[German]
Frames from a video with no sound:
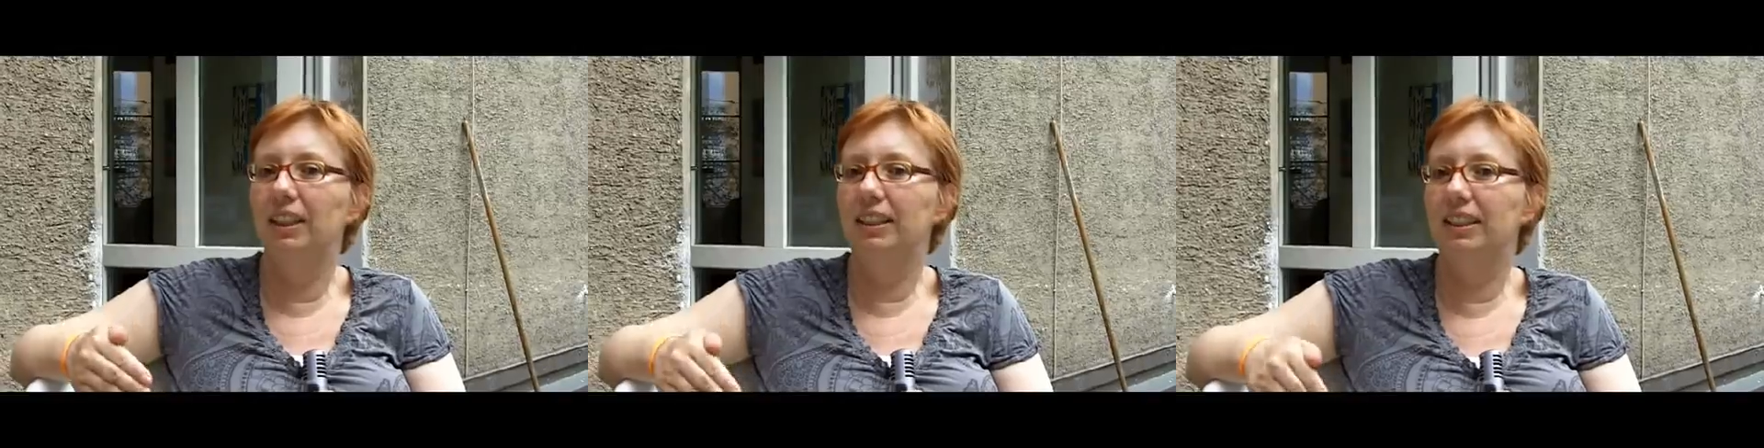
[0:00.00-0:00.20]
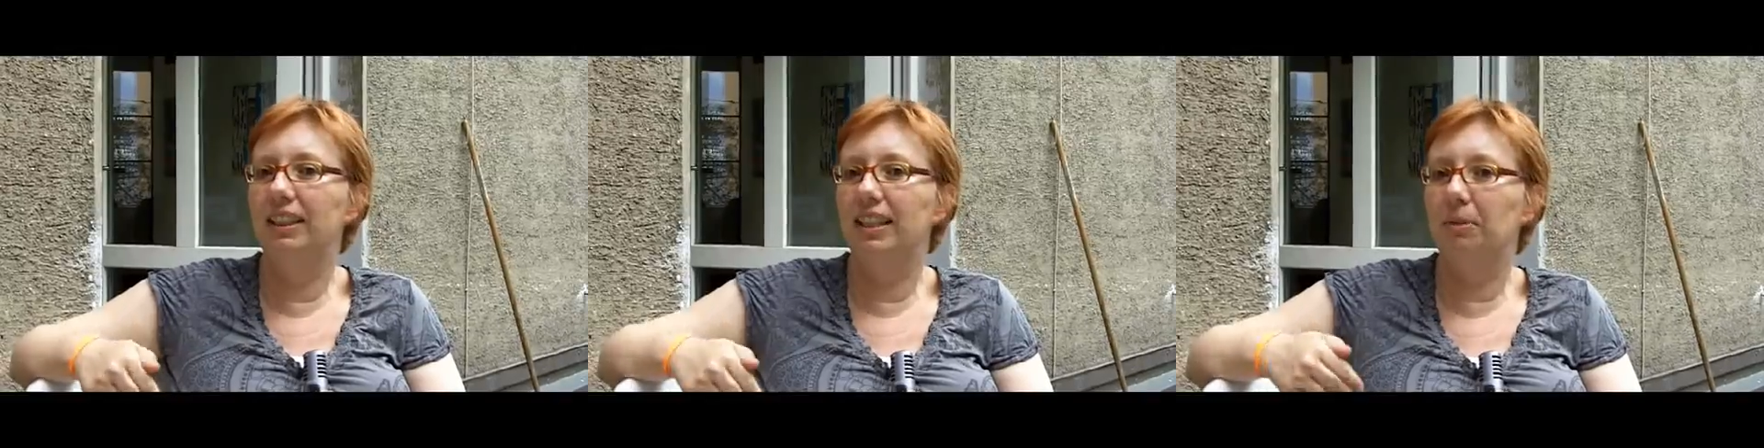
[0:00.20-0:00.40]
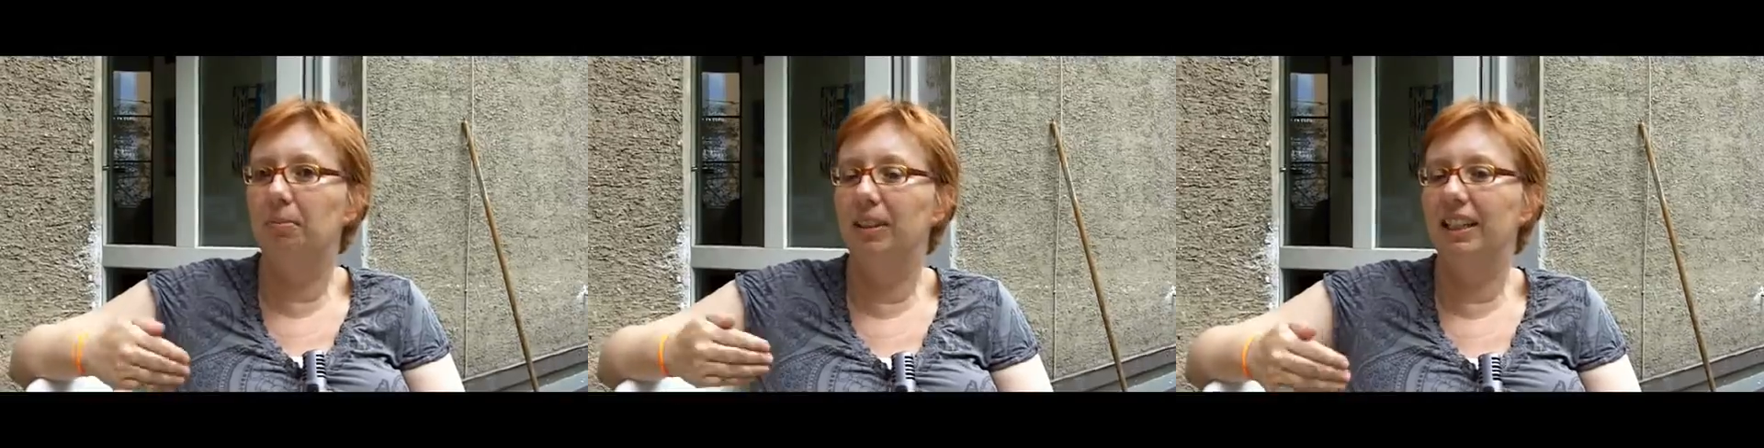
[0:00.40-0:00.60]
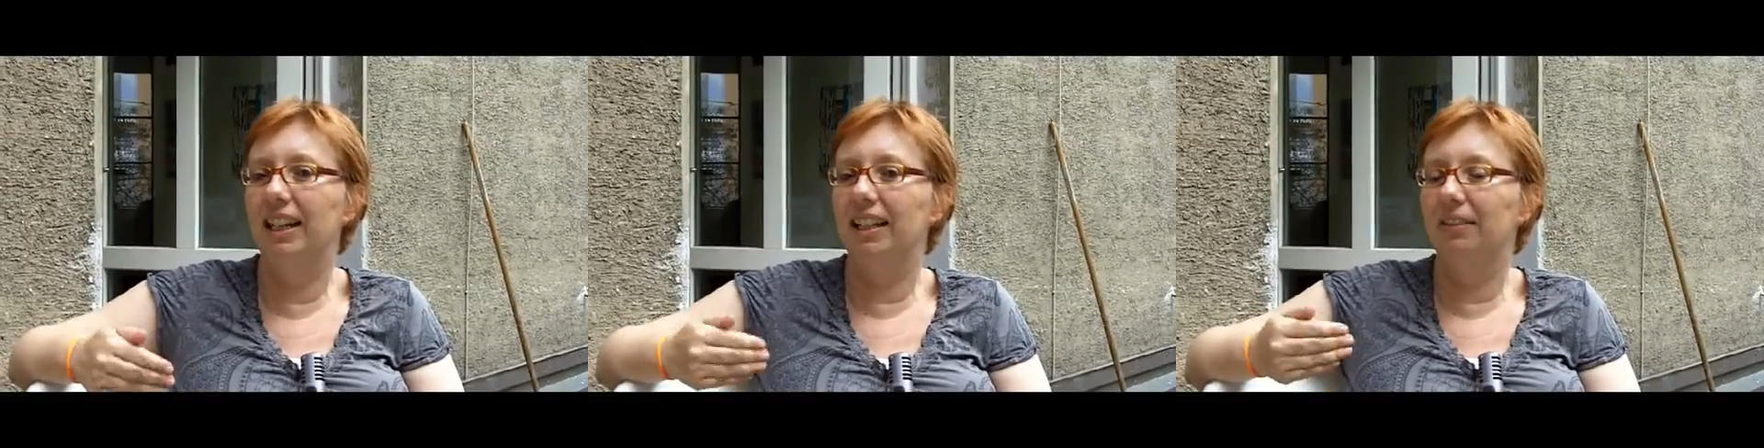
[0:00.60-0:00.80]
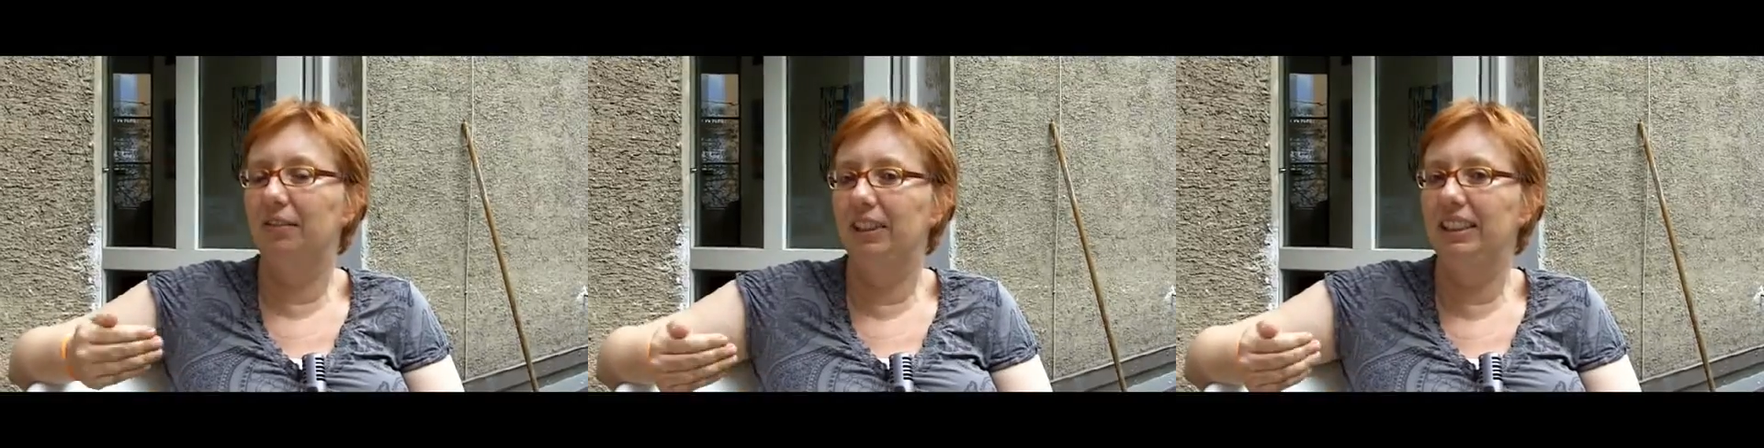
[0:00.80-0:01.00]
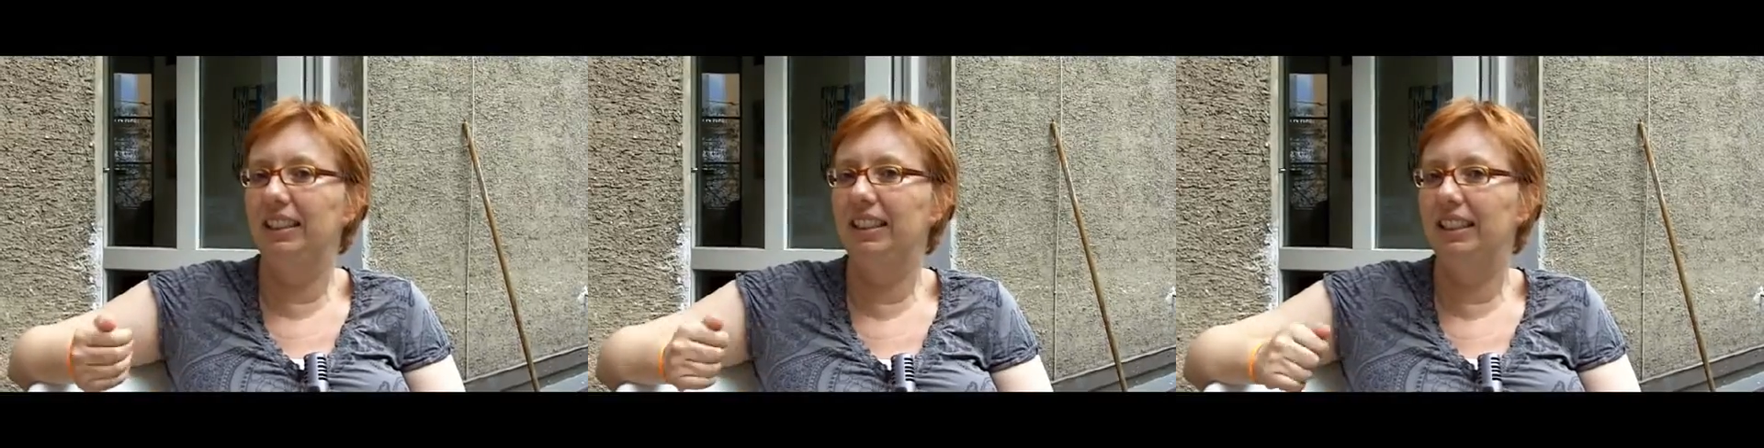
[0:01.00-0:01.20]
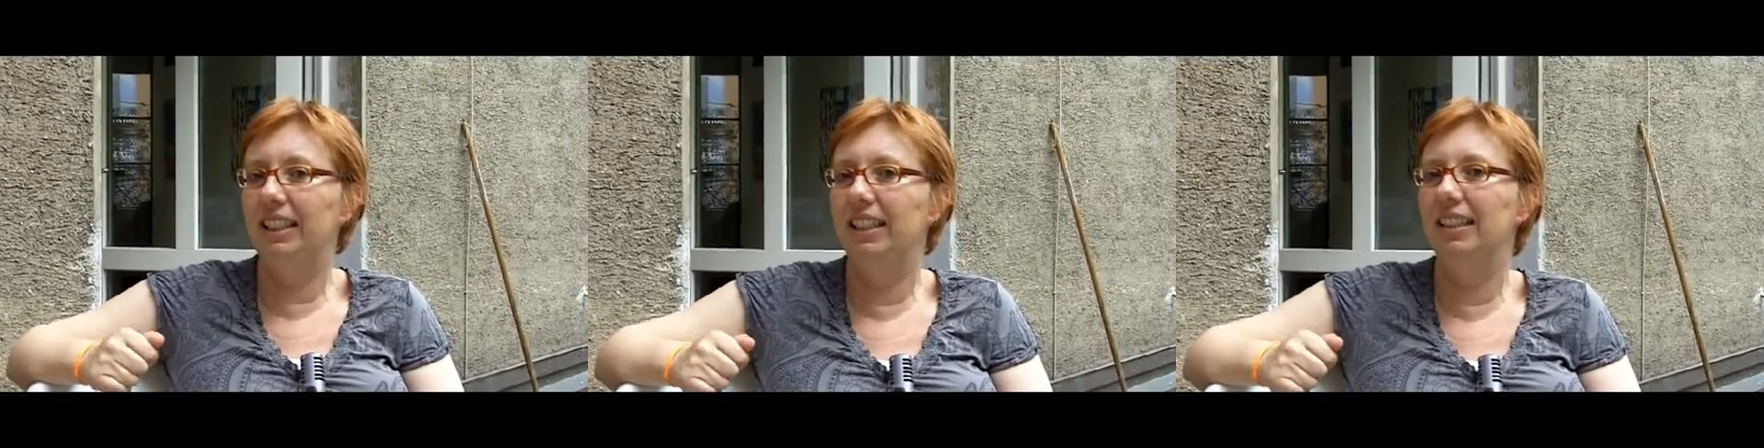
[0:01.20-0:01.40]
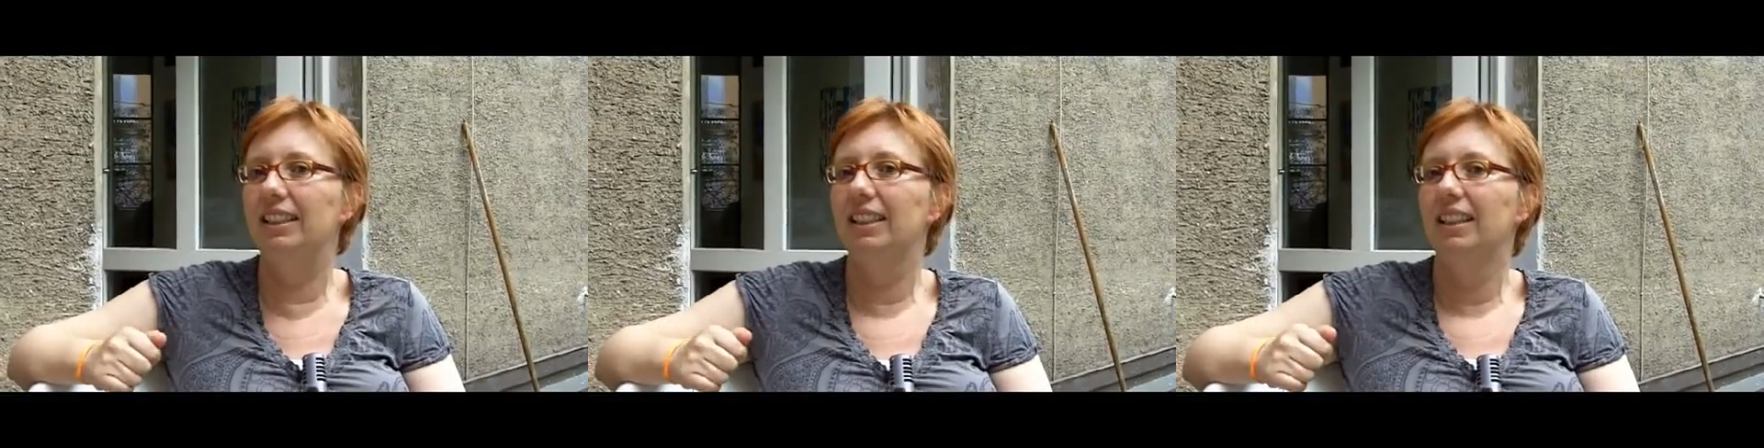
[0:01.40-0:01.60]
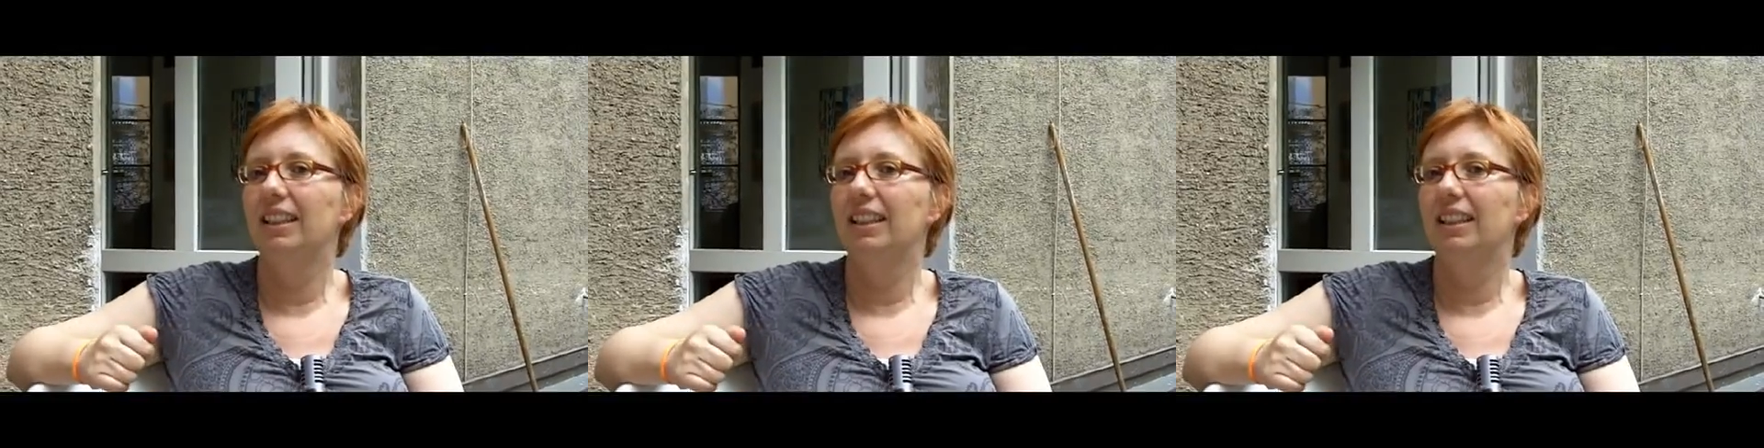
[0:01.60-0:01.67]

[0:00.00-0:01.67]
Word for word: die das Begehren wichtig hält,